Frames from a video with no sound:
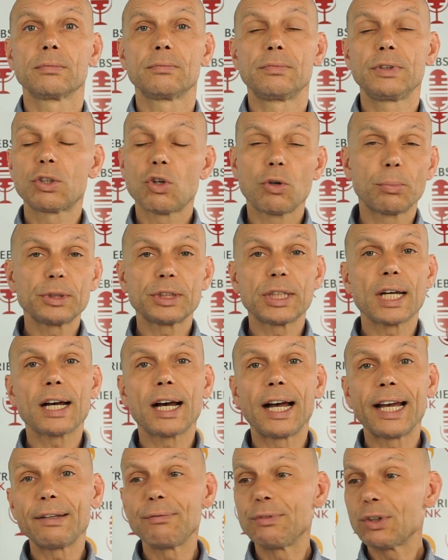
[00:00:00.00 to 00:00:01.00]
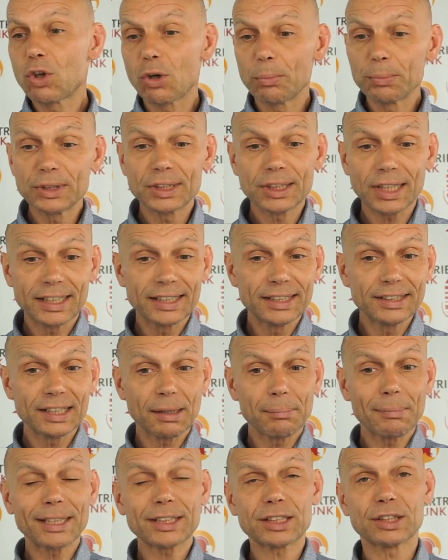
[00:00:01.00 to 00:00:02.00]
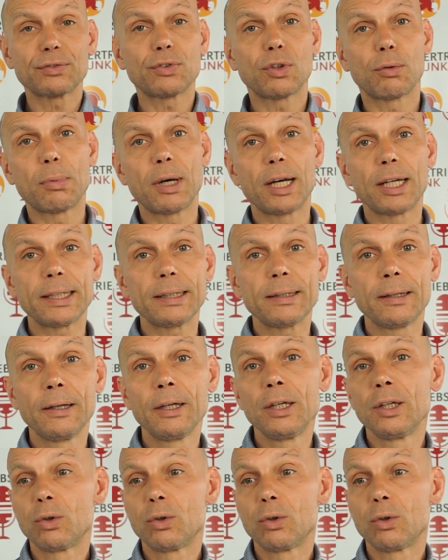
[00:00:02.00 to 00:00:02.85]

Wie komme ich da rein? Wie komme ich an dieser Masse vorbei?